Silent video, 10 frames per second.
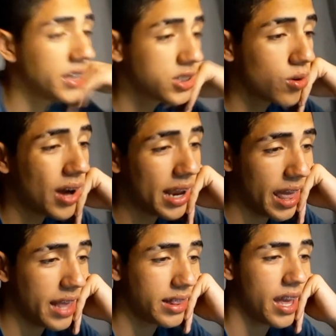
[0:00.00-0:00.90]
é de
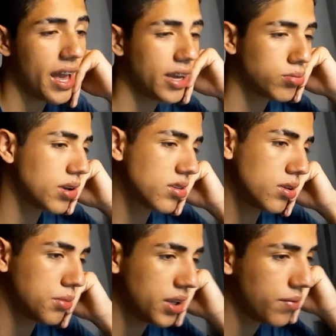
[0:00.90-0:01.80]
40 reais pra
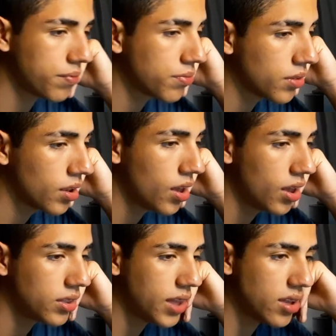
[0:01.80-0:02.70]
cima, né?
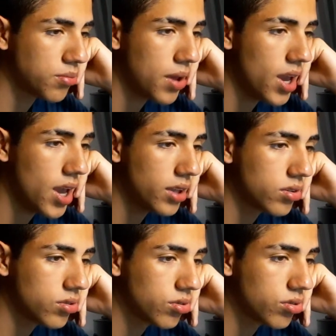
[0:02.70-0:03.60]
10
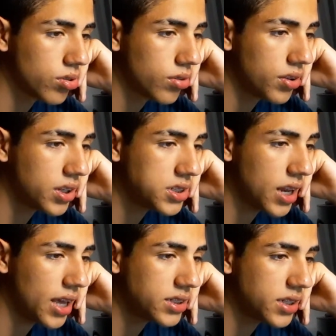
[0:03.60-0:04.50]
metros, fita de
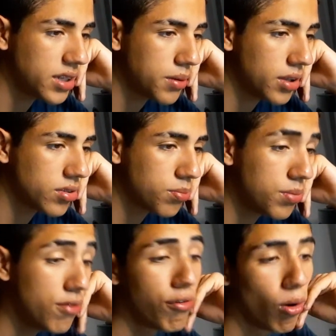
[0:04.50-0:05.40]
LED 10 metros,
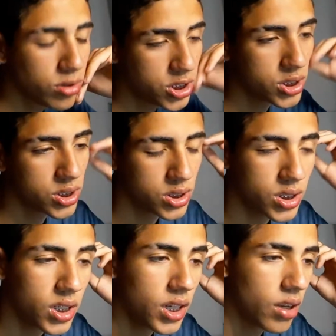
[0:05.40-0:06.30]
bivolt.
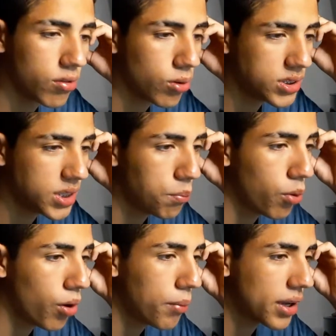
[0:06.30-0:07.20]
Coisa
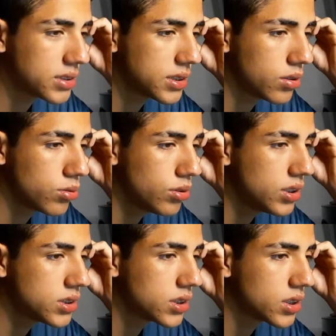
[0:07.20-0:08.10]
boa, Magazine
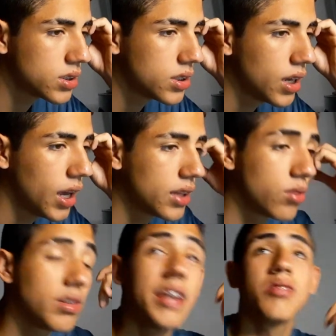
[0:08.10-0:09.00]
Luiza.
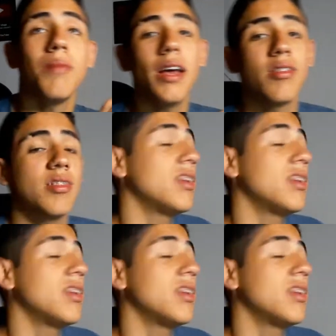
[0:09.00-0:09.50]
Então 10 metros,